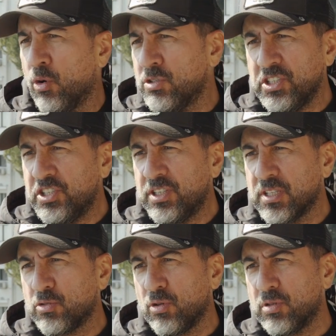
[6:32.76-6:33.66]
O, o geçiş
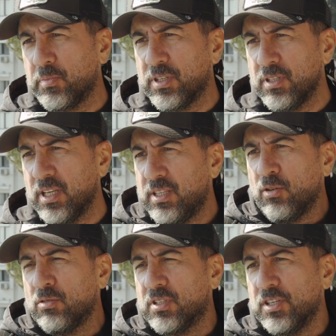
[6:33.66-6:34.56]
nasıl oldu peki?
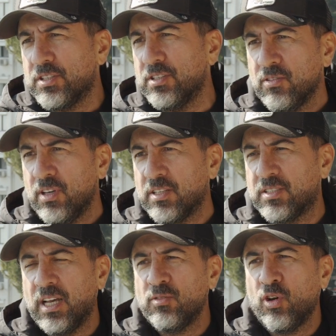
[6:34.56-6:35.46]
Neden onu seçtin? Ee... Yani
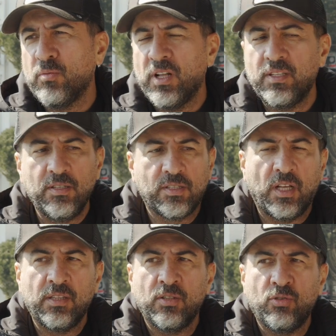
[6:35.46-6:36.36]
sen normalde
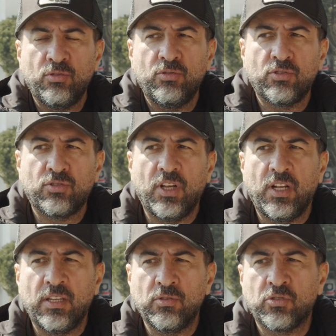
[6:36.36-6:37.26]
insanları güldürüyorsun,
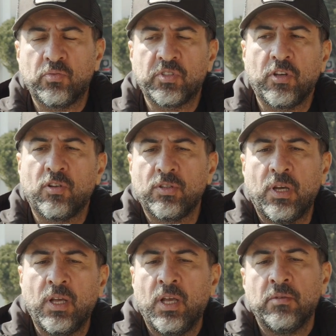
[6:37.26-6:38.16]
eğlendiriyorsun. Mesela
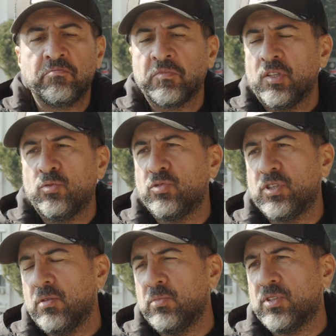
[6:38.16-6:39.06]
orada
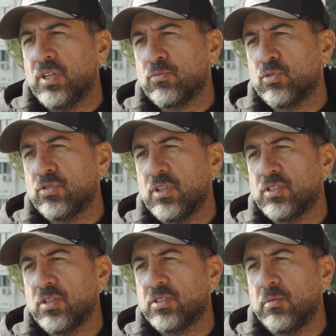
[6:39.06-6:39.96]
Düzce'nin bir
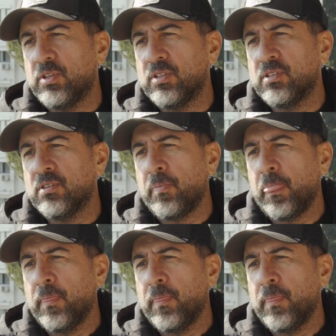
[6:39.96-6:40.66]
tiyatrosunda çalışabilirdin.